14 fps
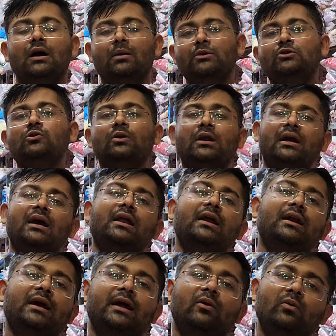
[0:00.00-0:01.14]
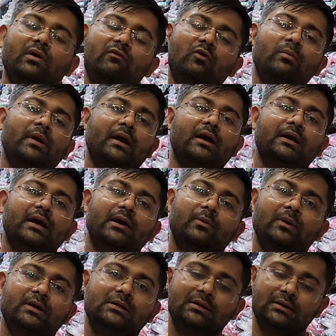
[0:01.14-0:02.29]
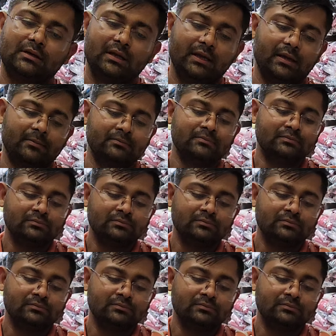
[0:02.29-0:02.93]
अभी जो नया रेट आया हुआ है वो महंगा ही आया हुआ है ठीक है